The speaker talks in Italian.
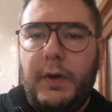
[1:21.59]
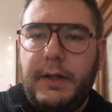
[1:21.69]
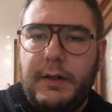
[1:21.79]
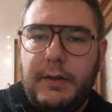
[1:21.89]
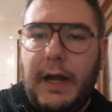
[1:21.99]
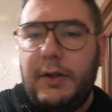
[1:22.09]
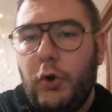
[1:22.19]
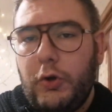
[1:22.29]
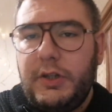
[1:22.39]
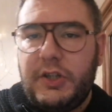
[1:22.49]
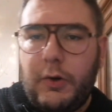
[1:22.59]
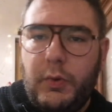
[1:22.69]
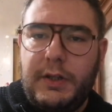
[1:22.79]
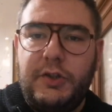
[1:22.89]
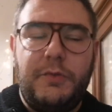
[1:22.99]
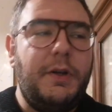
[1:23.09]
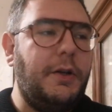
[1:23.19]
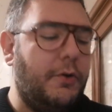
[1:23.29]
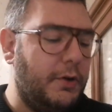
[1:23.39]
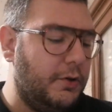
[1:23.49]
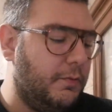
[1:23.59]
15, dai 12 ai 15 milioni.